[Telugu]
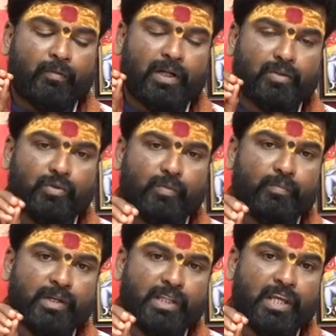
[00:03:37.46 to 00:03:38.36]
ఒక
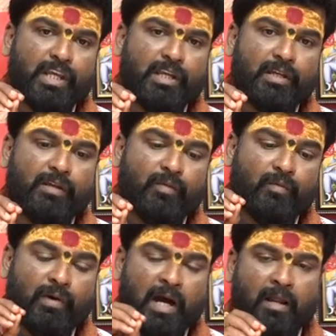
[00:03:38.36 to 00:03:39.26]
తొమ్మిది
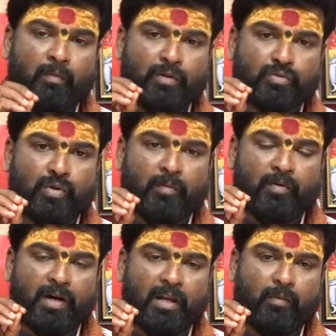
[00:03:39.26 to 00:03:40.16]
వారములు
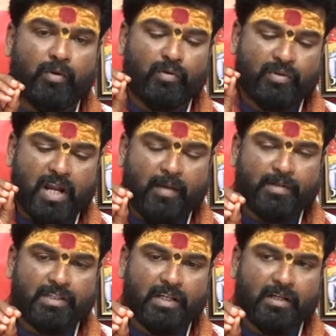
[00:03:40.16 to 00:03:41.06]
సోమవారములు
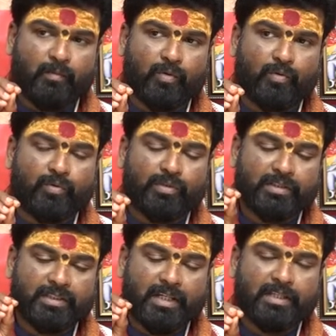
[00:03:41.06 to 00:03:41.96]
రుద్రాభిషేకము
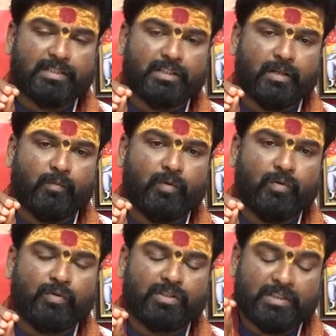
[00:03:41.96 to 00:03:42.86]
చేయించటము
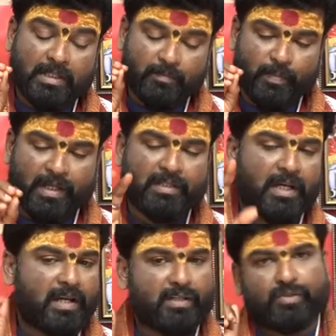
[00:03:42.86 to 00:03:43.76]

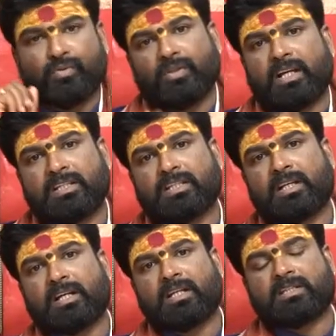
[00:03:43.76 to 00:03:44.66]
సత్ఫలితాన్ని ఇస్తుంది
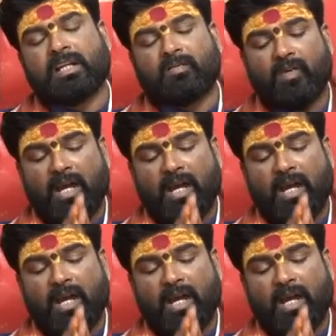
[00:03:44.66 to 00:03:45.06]
ఖచ్చితంగా సర్వ